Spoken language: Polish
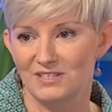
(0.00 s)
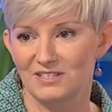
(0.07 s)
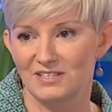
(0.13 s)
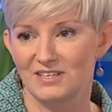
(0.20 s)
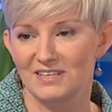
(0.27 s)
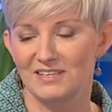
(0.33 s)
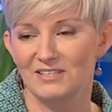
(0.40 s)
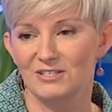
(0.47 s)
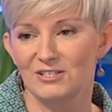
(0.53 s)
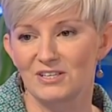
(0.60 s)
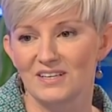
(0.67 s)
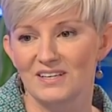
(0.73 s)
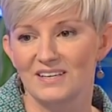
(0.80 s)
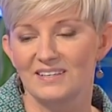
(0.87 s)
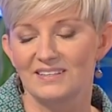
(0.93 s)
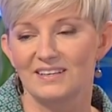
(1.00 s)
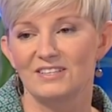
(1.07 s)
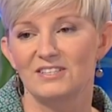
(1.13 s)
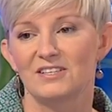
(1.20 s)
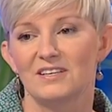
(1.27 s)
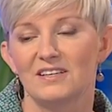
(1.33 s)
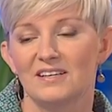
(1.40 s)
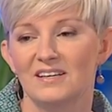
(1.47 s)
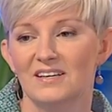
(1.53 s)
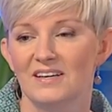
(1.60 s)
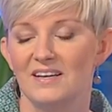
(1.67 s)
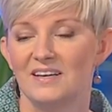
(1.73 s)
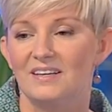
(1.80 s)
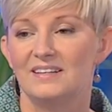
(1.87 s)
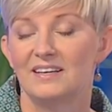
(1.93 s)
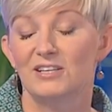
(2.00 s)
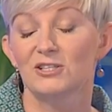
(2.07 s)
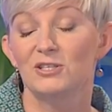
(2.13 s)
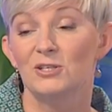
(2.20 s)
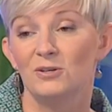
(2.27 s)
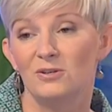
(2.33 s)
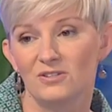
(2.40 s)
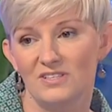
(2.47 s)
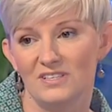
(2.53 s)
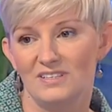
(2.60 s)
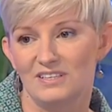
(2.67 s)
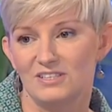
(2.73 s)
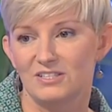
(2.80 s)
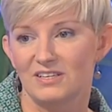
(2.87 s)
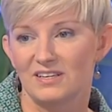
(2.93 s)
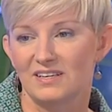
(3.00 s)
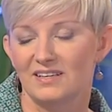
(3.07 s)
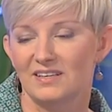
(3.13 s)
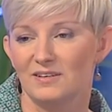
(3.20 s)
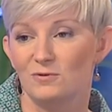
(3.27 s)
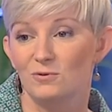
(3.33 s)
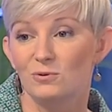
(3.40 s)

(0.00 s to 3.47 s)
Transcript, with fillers: się, że nasze, nasz nos i nasze